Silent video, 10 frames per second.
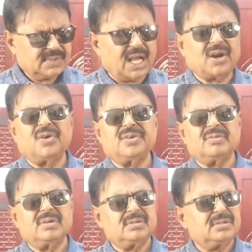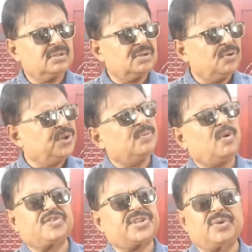কারণ উনি
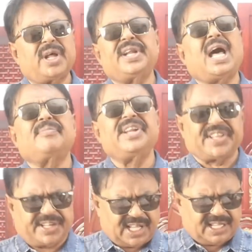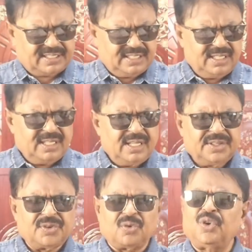বলছে ওনার নাম নিতে না
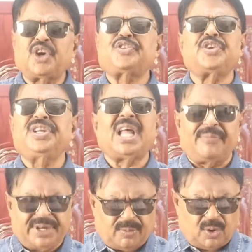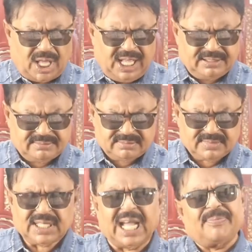তো কোনো কিছুরই নাম নেব না
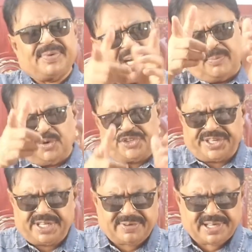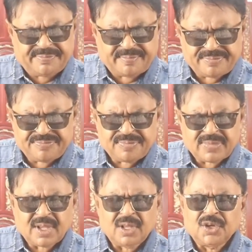আপনারা বুঝে নেবেন
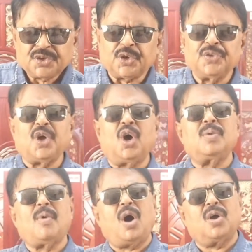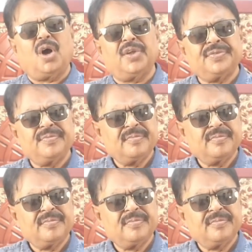সুন্দর মহরত